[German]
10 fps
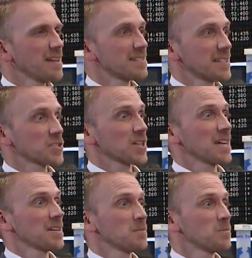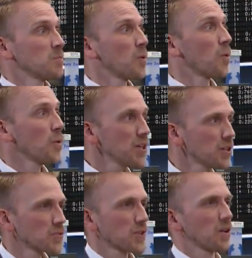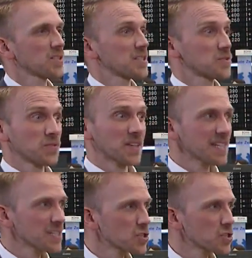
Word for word: sehr stark beruhigt oder auch sehr zufrieden